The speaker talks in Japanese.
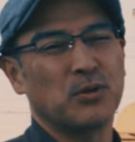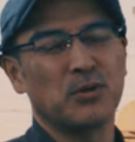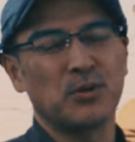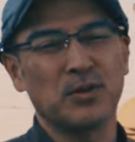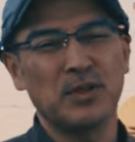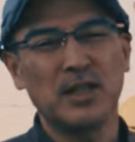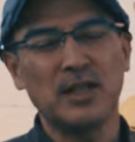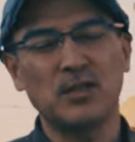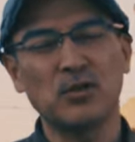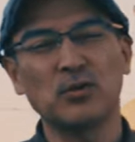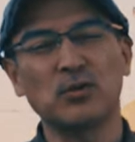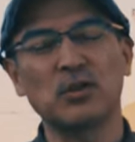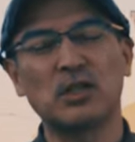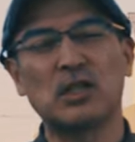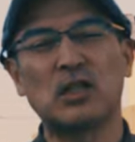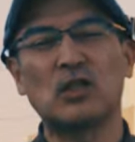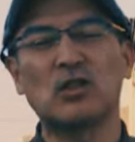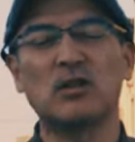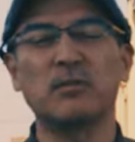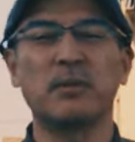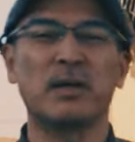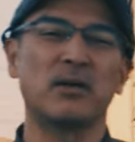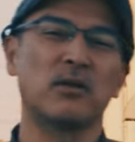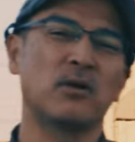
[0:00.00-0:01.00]
ろでちょっと
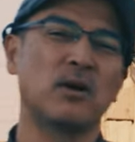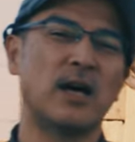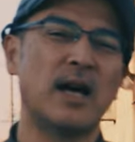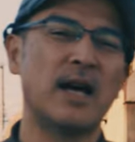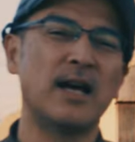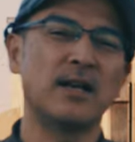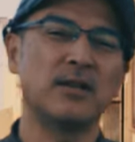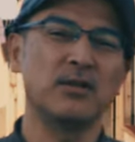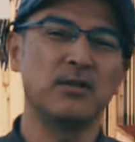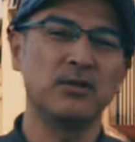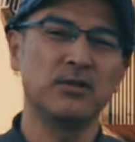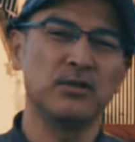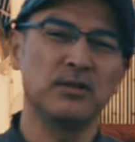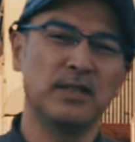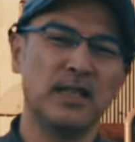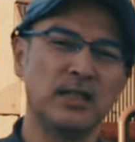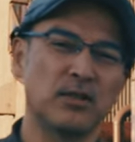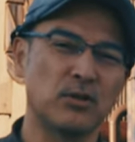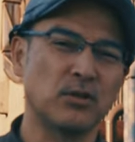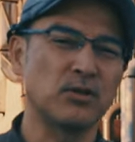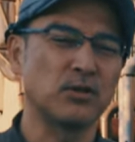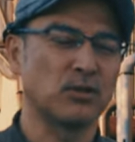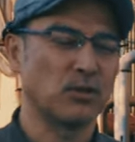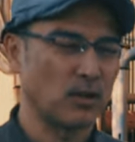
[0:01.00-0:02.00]
広めのアングルで
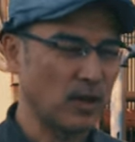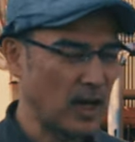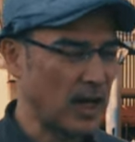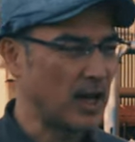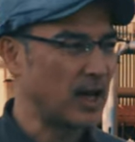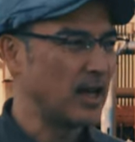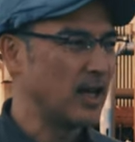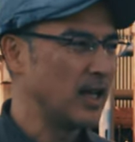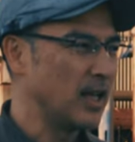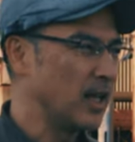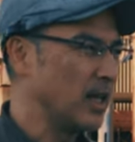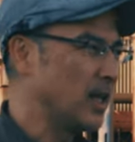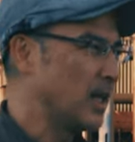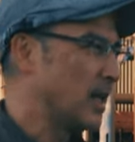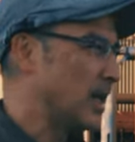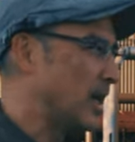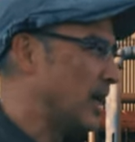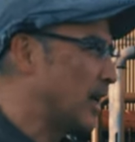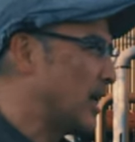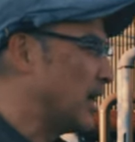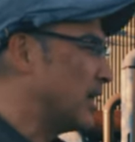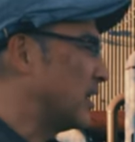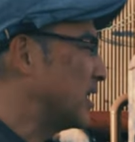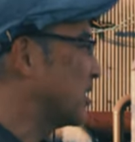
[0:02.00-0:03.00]
撮るとか、
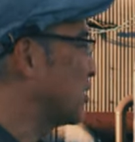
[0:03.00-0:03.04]
はい、で